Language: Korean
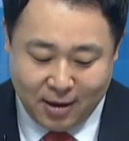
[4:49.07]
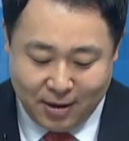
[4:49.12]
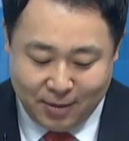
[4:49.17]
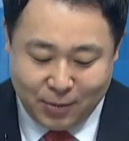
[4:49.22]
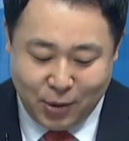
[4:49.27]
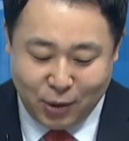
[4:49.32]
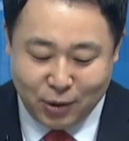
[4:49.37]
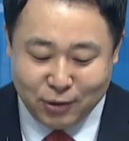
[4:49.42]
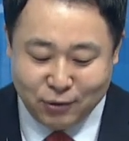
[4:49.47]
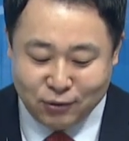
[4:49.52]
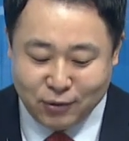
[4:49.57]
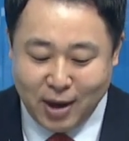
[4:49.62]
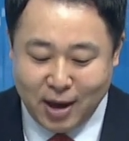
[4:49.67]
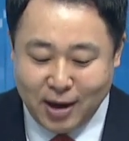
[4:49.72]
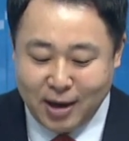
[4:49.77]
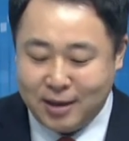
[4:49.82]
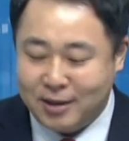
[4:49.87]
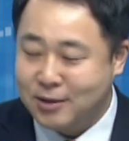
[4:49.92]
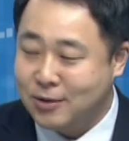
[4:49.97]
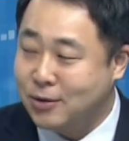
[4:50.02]
벽이 두
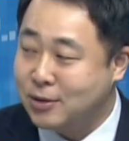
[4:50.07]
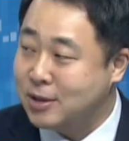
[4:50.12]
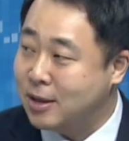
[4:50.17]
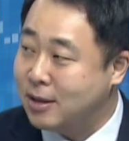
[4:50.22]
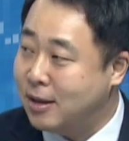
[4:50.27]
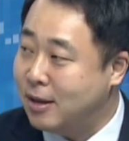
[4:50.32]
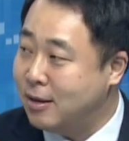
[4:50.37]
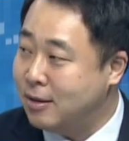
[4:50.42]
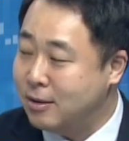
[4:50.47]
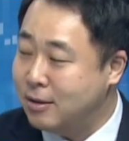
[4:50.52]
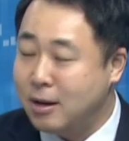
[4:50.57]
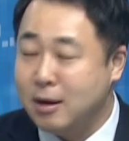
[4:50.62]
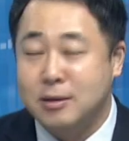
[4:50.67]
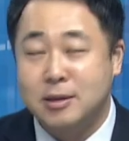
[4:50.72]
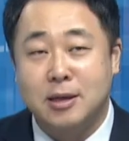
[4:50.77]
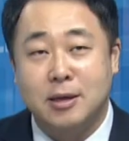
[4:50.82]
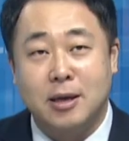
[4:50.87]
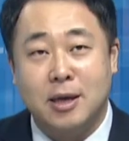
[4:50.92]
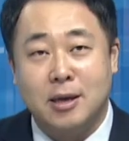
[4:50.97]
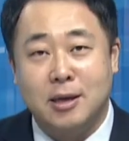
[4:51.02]
개가 있는 거잖아요. 음. 그러니까
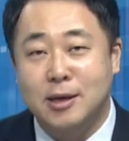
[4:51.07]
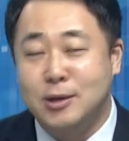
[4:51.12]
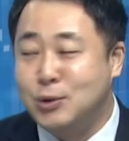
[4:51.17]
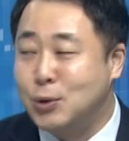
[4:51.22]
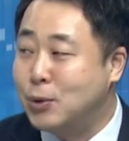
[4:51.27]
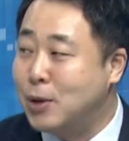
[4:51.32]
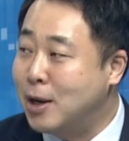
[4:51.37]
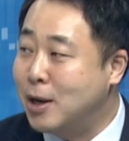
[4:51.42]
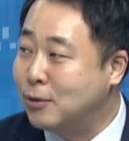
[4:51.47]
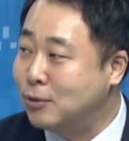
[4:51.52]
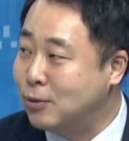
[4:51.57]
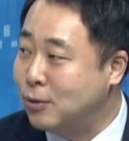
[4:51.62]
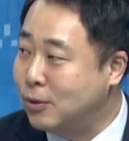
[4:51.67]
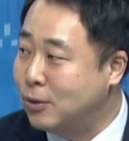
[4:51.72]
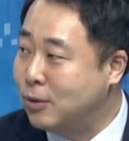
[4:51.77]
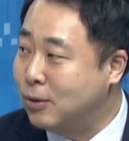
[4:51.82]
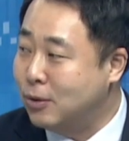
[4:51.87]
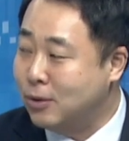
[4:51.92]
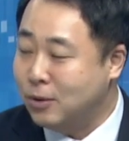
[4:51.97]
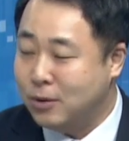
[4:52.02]
이제 이
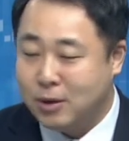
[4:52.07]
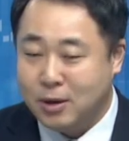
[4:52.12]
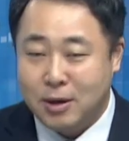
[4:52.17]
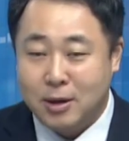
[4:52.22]
일조량도